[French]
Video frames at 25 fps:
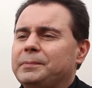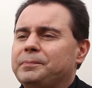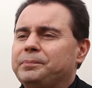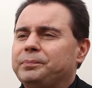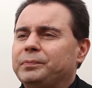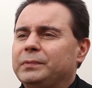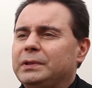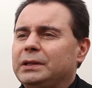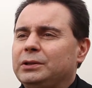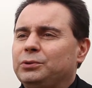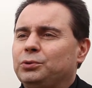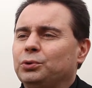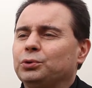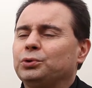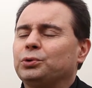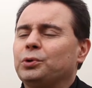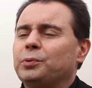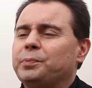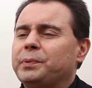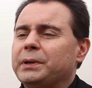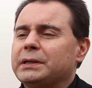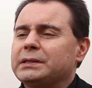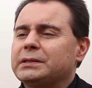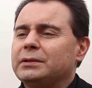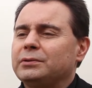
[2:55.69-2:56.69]
d'autres
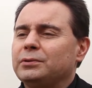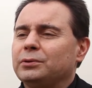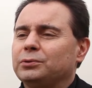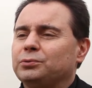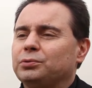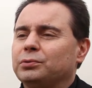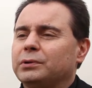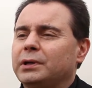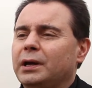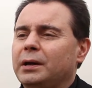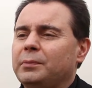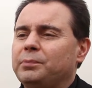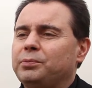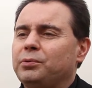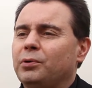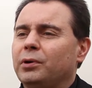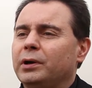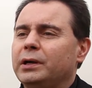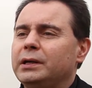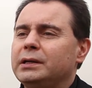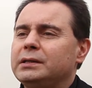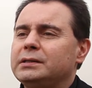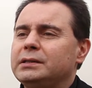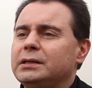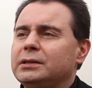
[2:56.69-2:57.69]
personnes en tout cas pour
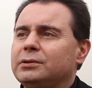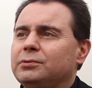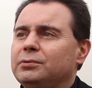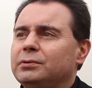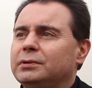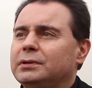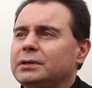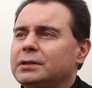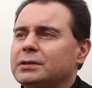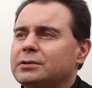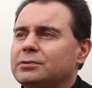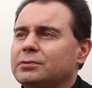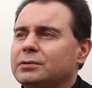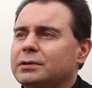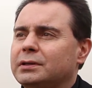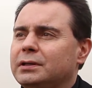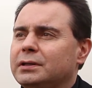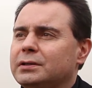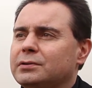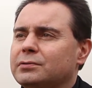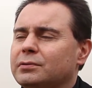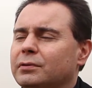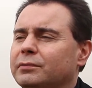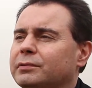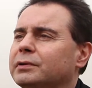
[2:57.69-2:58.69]
exécuter ce
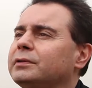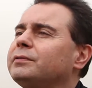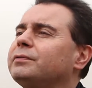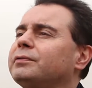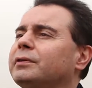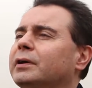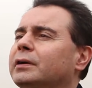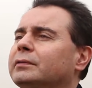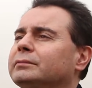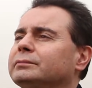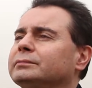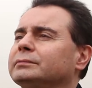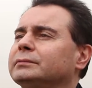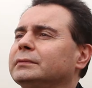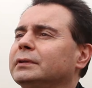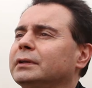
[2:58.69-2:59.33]
qu'ils ont envie de faire.